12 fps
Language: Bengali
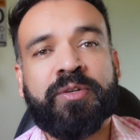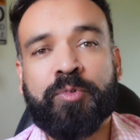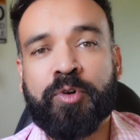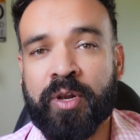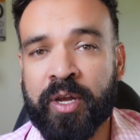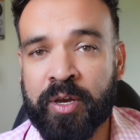দেশে
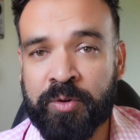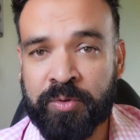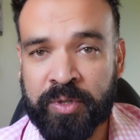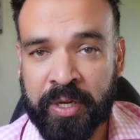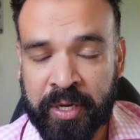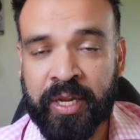পড়ালেখা
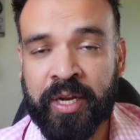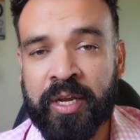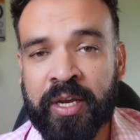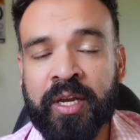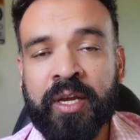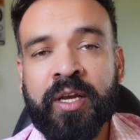করতে গেলে
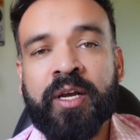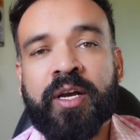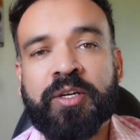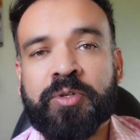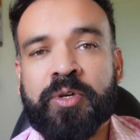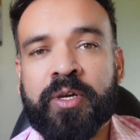
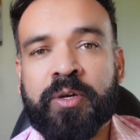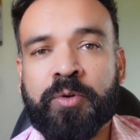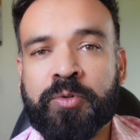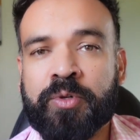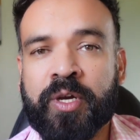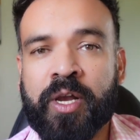আসলে
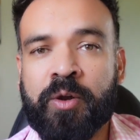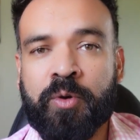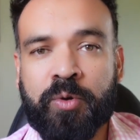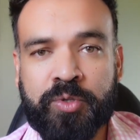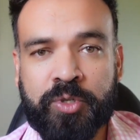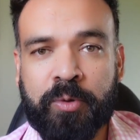কত টাকা
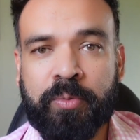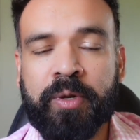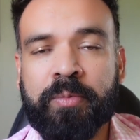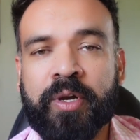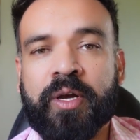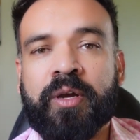খরচ হবে
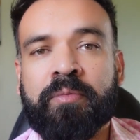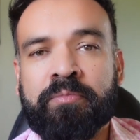বা